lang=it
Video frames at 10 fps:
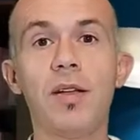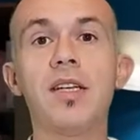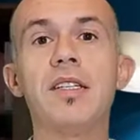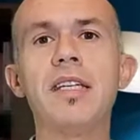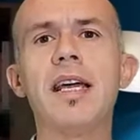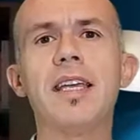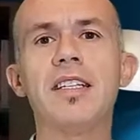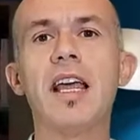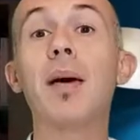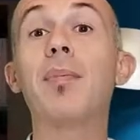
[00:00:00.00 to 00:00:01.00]
Sia che
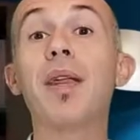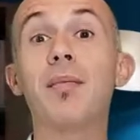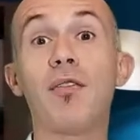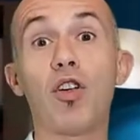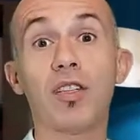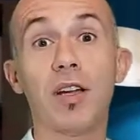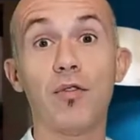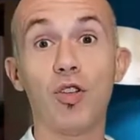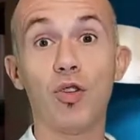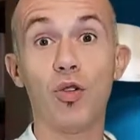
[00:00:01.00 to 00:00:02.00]
sia la prima volta che
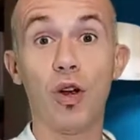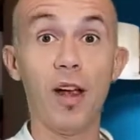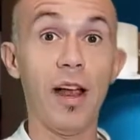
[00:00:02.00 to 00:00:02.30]
voglio correre,